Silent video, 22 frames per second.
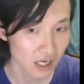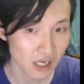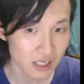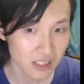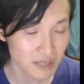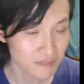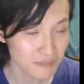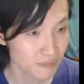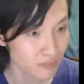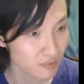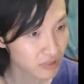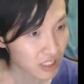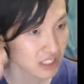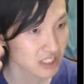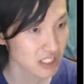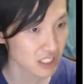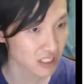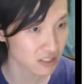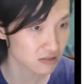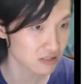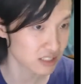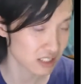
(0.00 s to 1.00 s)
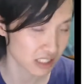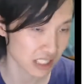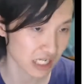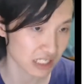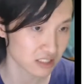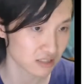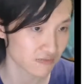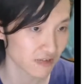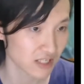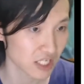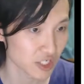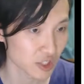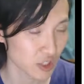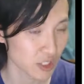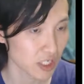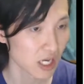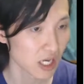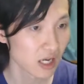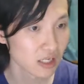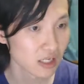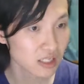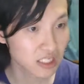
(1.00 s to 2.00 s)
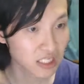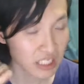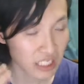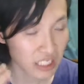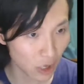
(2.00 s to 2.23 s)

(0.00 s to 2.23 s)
你不能接受这些价值分类学，你